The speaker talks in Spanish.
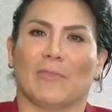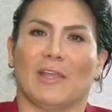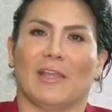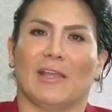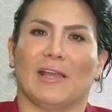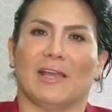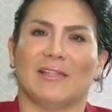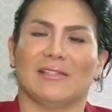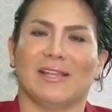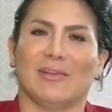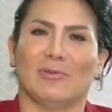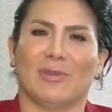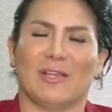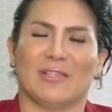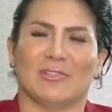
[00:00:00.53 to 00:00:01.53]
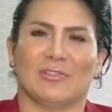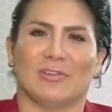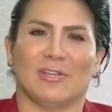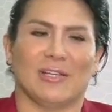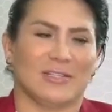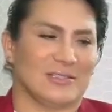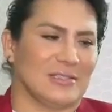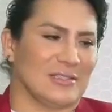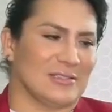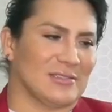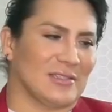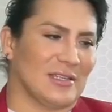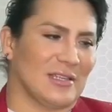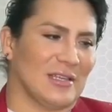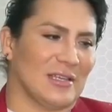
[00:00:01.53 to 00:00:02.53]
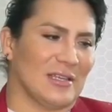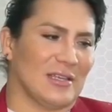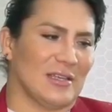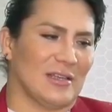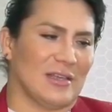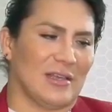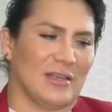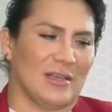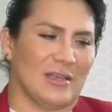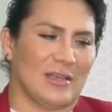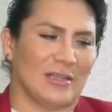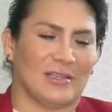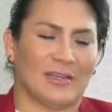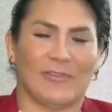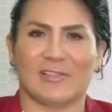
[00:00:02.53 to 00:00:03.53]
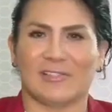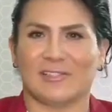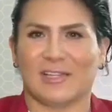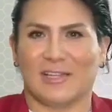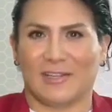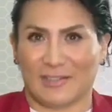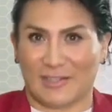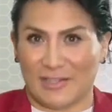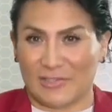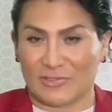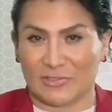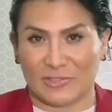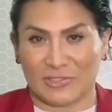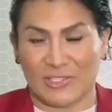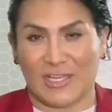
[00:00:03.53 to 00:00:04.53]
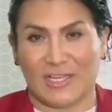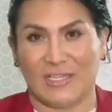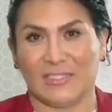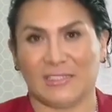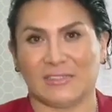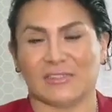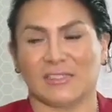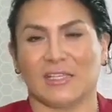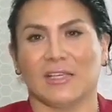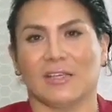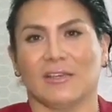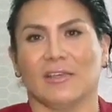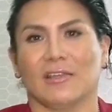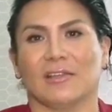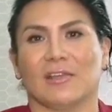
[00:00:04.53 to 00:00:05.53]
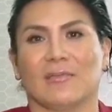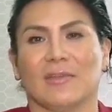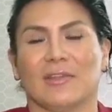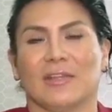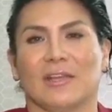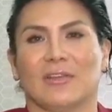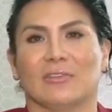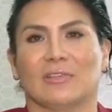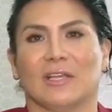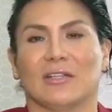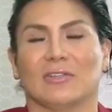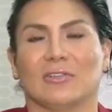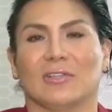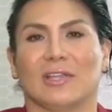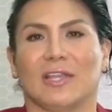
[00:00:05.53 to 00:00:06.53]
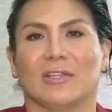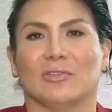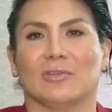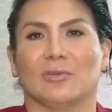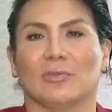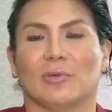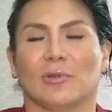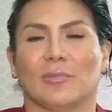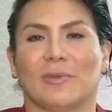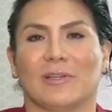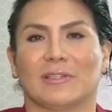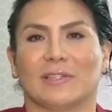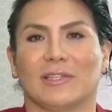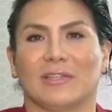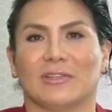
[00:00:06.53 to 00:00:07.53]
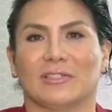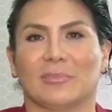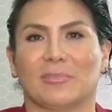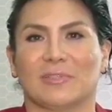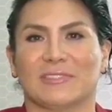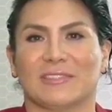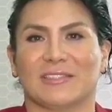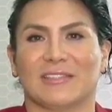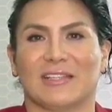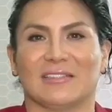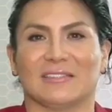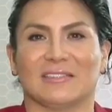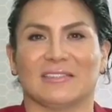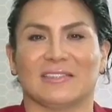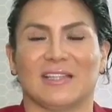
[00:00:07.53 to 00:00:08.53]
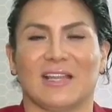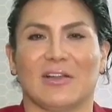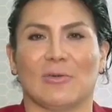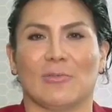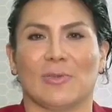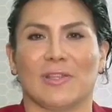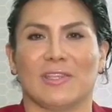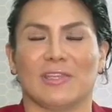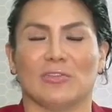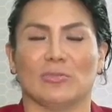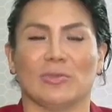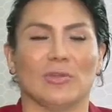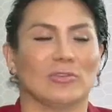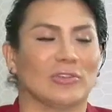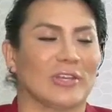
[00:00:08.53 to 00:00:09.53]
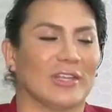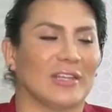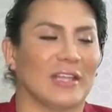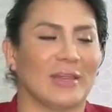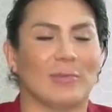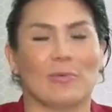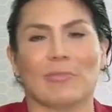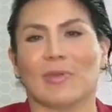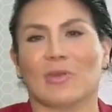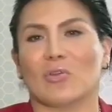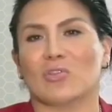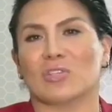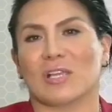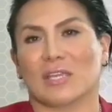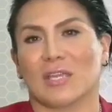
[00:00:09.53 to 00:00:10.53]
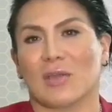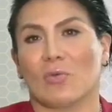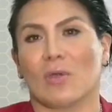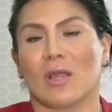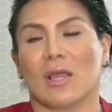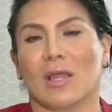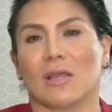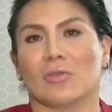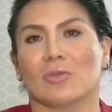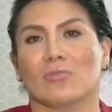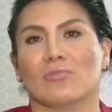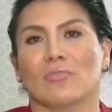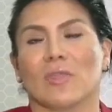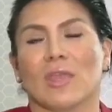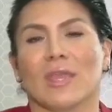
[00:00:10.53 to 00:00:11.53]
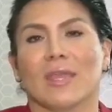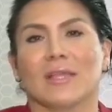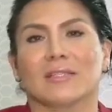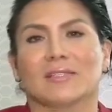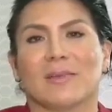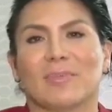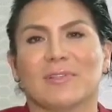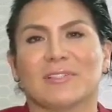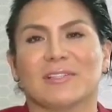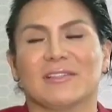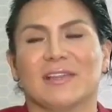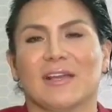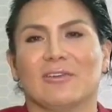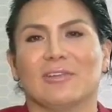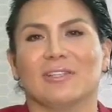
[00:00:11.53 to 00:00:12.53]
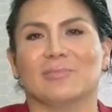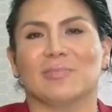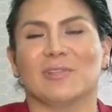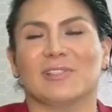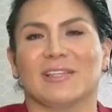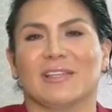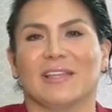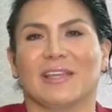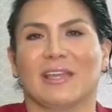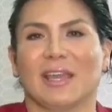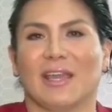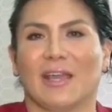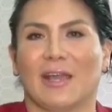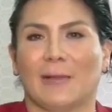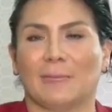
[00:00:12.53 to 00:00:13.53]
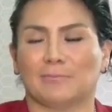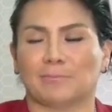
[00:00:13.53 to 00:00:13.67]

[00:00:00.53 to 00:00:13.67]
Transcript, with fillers: Hace algunas horas, a través de las redes sociales y también de contacto directo por parte de los representantes de la compañía número 30 de bomberos aquí en Huancayo, se ha presentado una especie de queja,